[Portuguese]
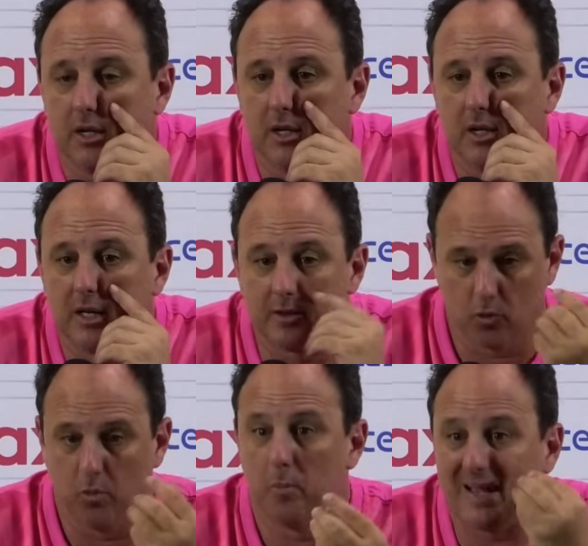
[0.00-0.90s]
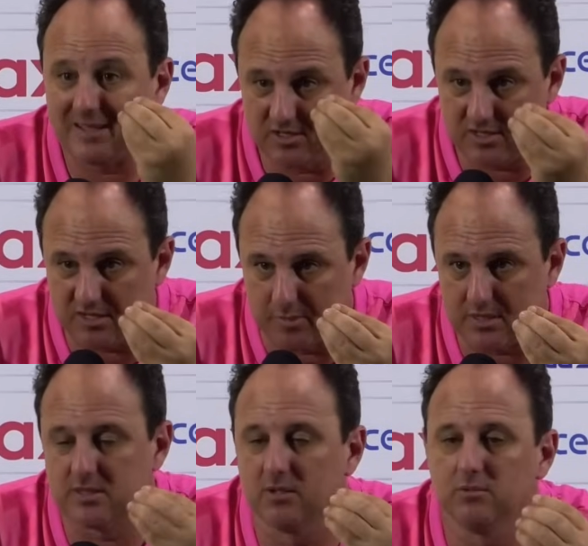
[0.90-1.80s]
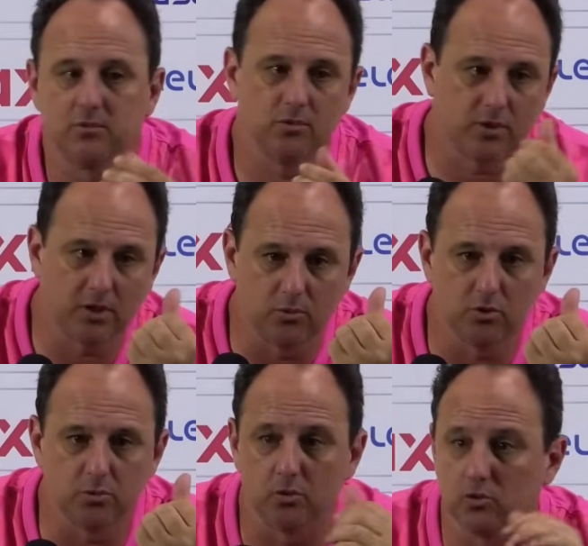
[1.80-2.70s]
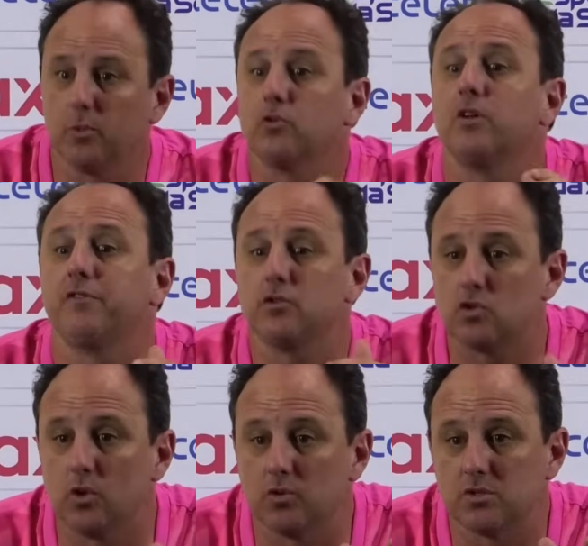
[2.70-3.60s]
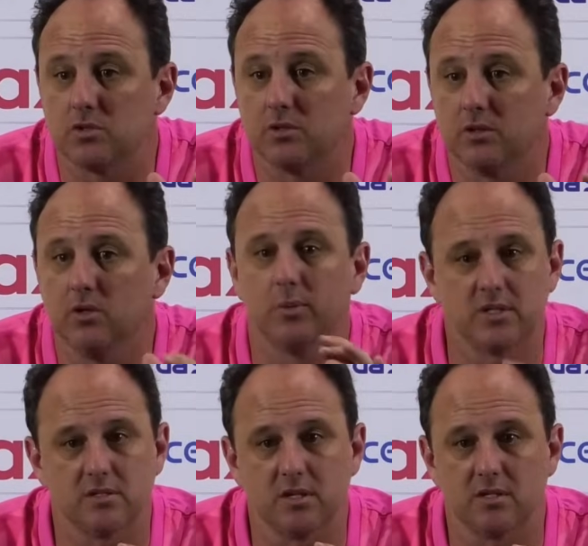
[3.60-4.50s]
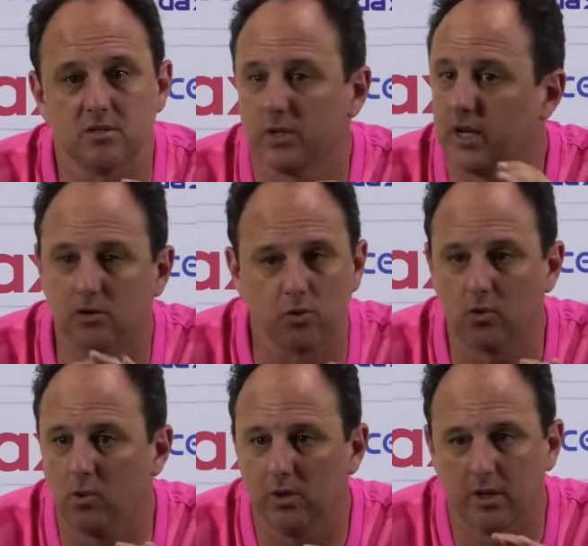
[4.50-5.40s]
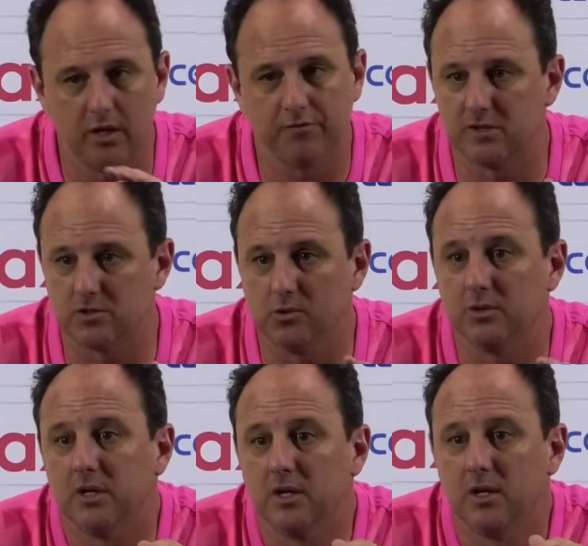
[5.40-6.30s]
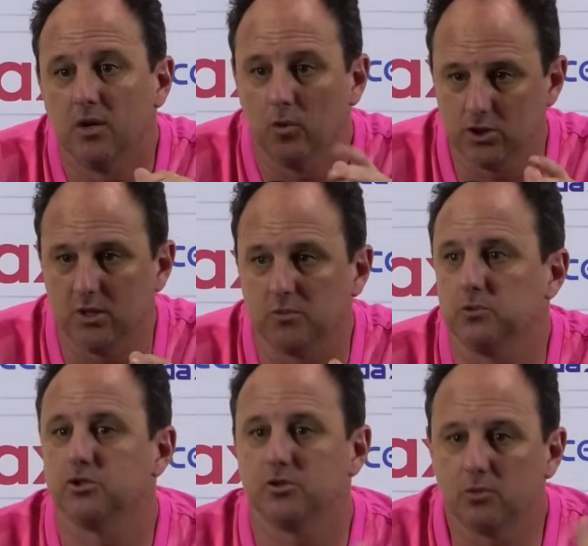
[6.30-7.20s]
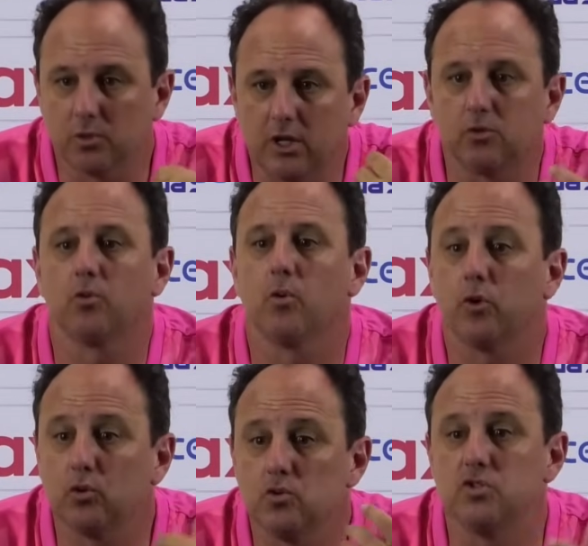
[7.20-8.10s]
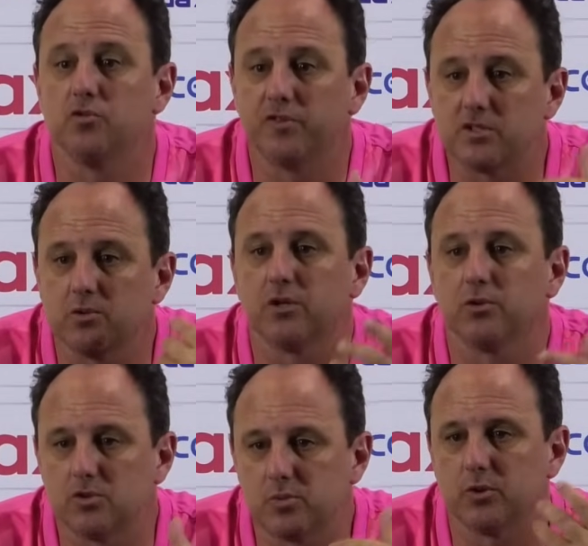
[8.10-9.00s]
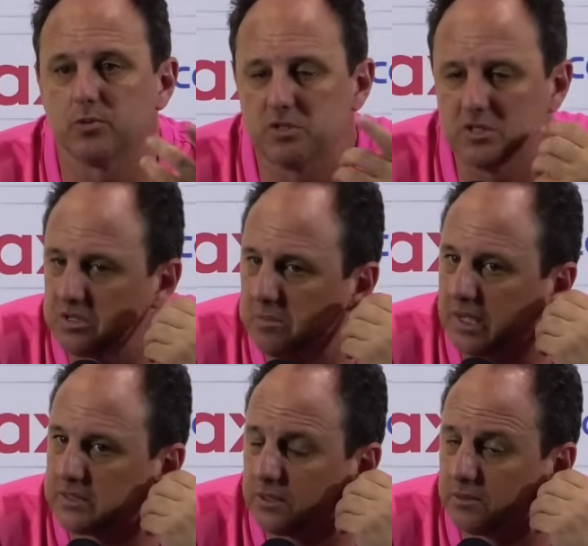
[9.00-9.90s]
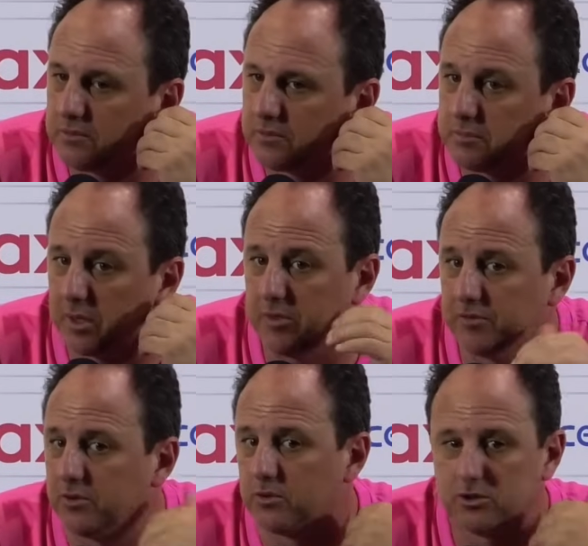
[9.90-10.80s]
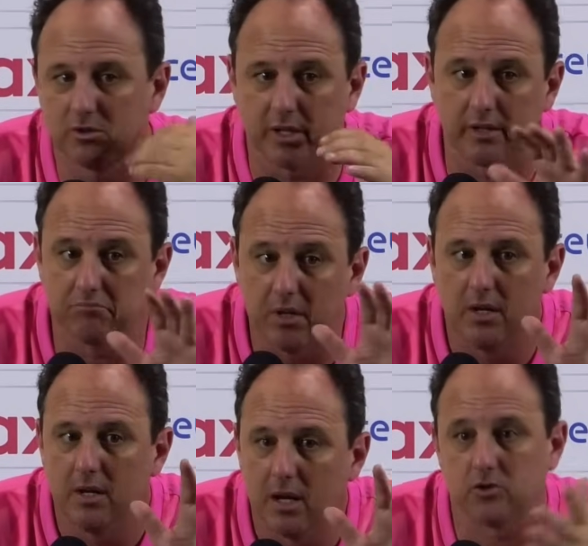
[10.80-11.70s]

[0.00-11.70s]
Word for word: é, como participação do que no último jogo. O último jogo ele fez os gols e uma assistência. O que ele tocou, ele fez gol. Hoje não. Hoje o que ele tocou produziu, fez com que todos produzissem mais. Então, para mim foi hoje até